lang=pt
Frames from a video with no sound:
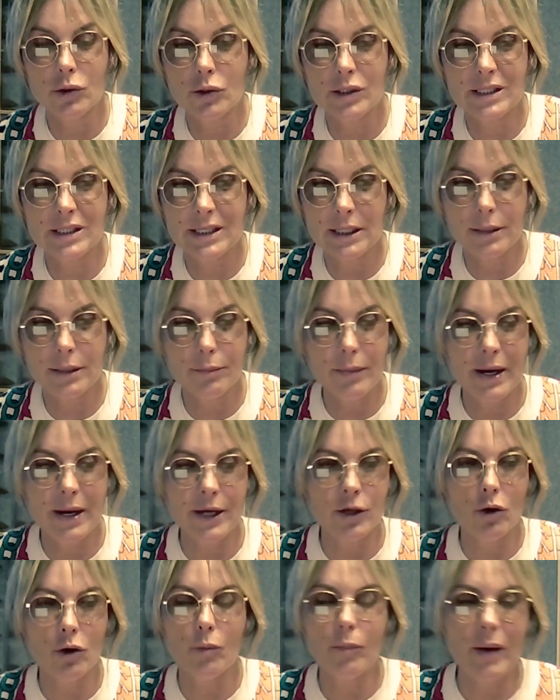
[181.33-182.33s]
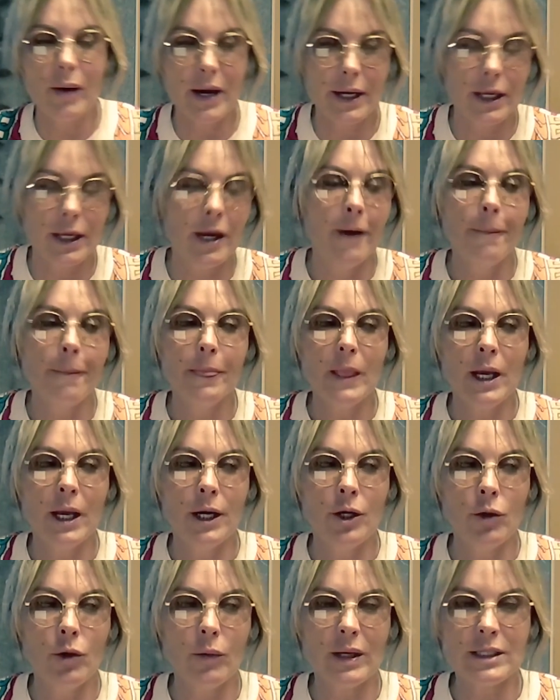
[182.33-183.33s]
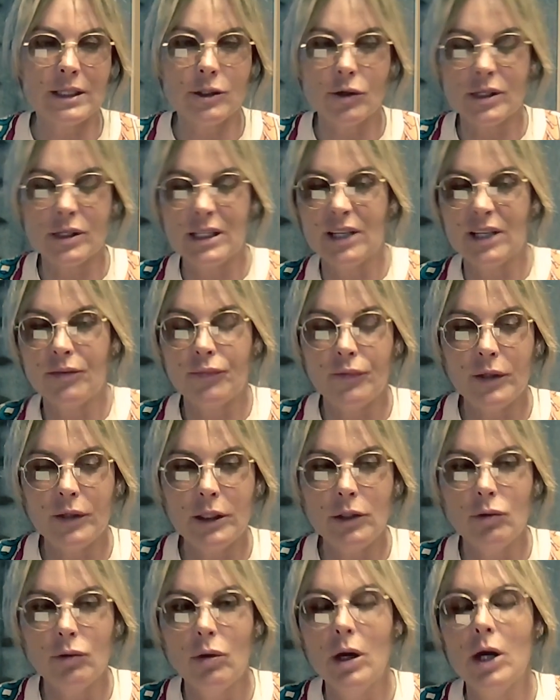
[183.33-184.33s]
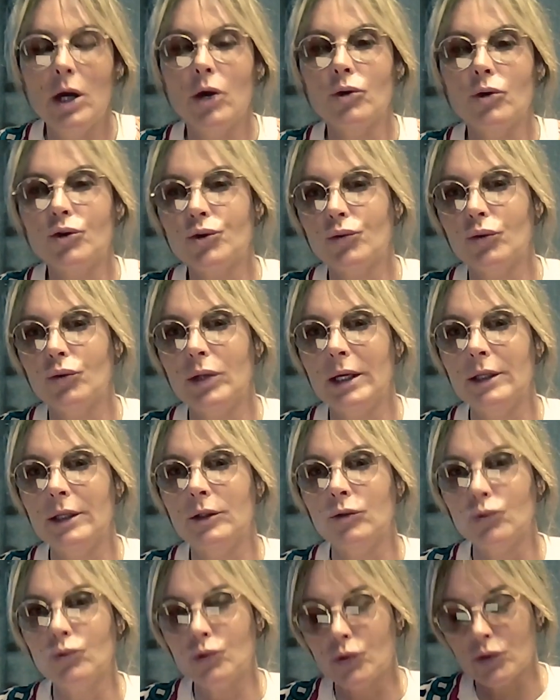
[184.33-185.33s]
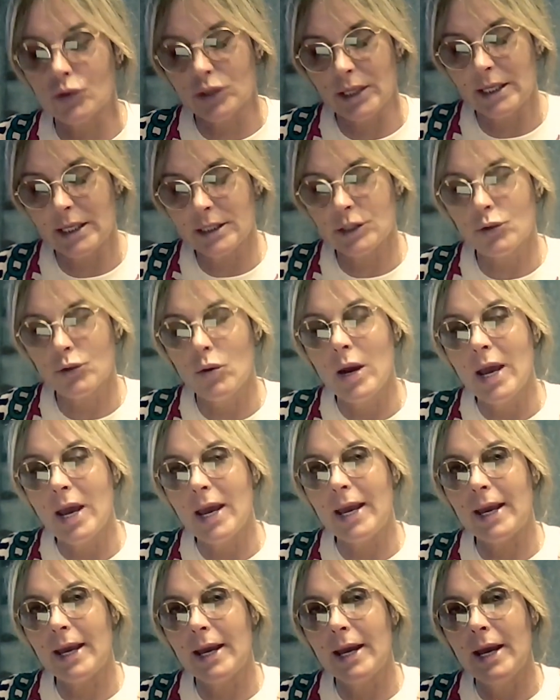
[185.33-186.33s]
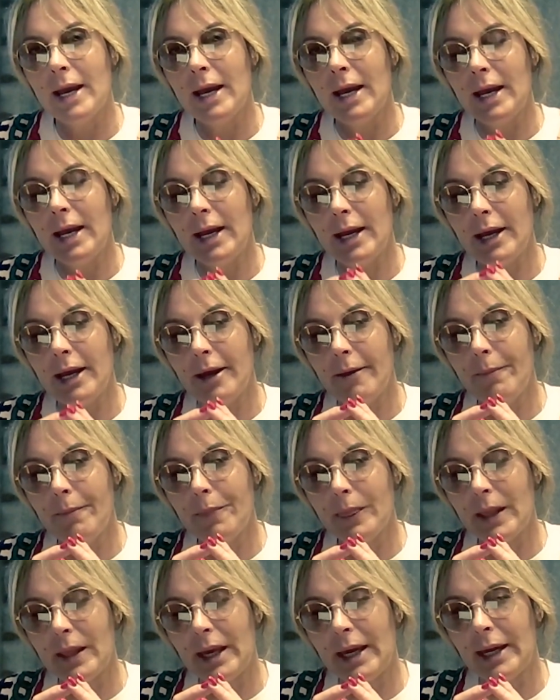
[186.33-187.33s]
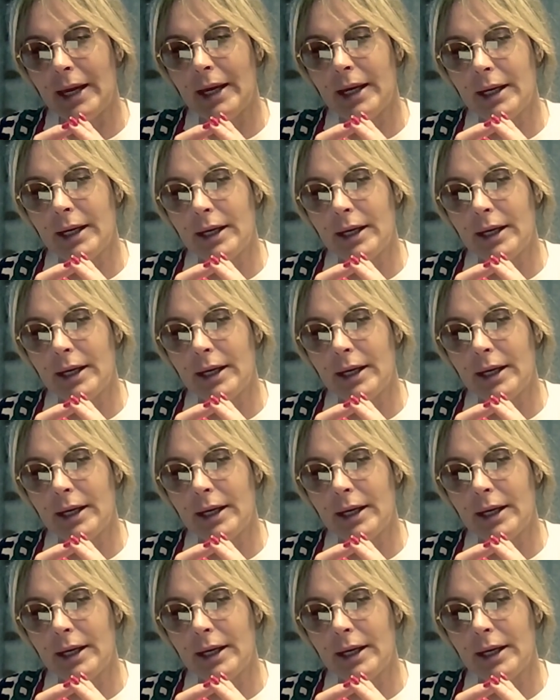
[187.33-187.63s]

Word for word: ser mãe ou pai, não é só ser filho ou estudante. O sucesso é, um, é